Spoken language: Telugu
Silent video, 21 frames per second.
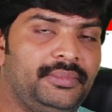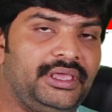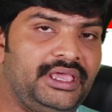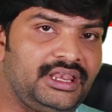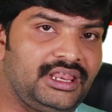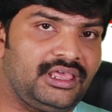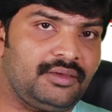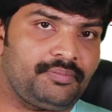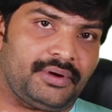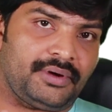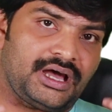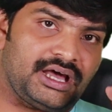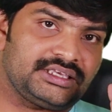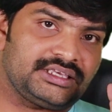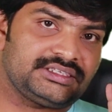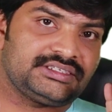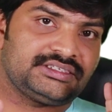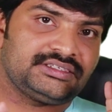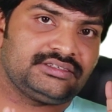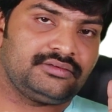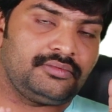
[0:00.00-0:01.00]
మేరే
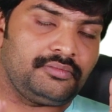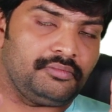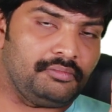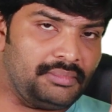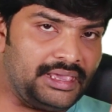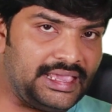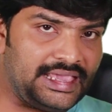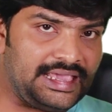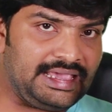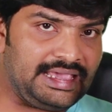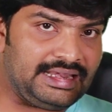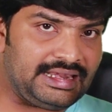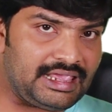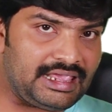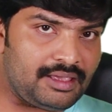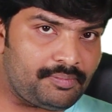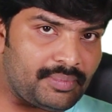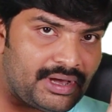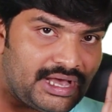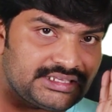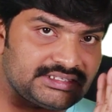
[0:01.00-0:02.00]
పాస్ మేరే
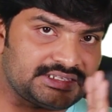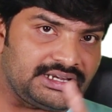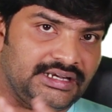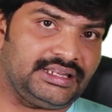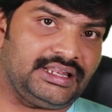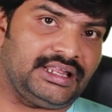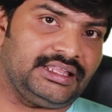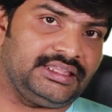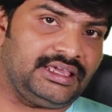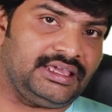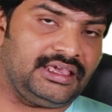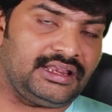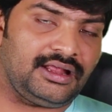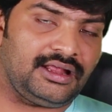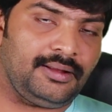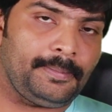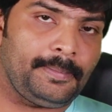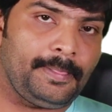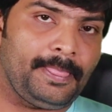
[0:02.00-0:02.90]
పాస్ అంటే నా దగ్గర